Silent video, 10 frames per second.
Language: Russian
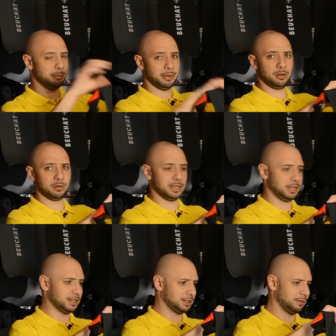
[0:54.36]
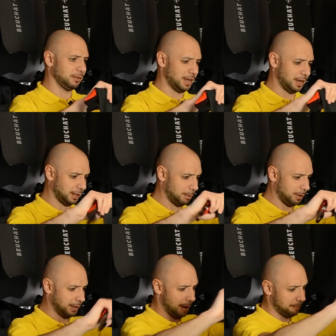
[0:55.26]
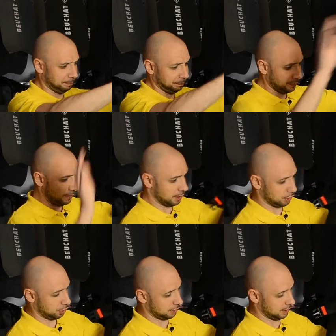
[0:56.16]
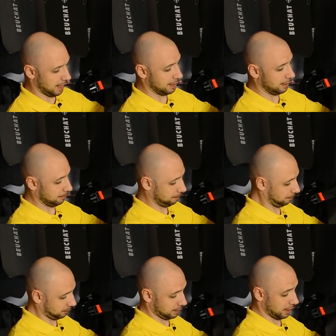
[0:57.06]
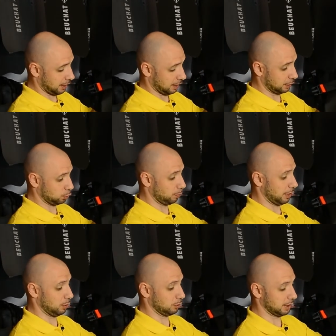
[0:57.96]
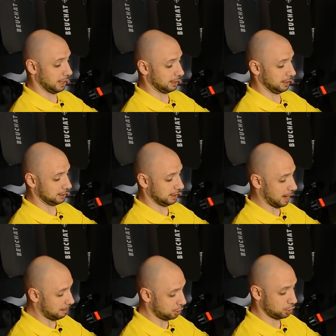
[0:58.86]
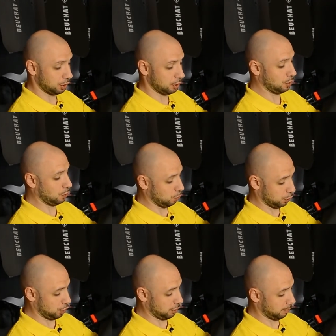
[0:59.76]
имеют такие сливные клапана. Значит, сзади, так как это сумка-рюкзак, есть лямочки, очень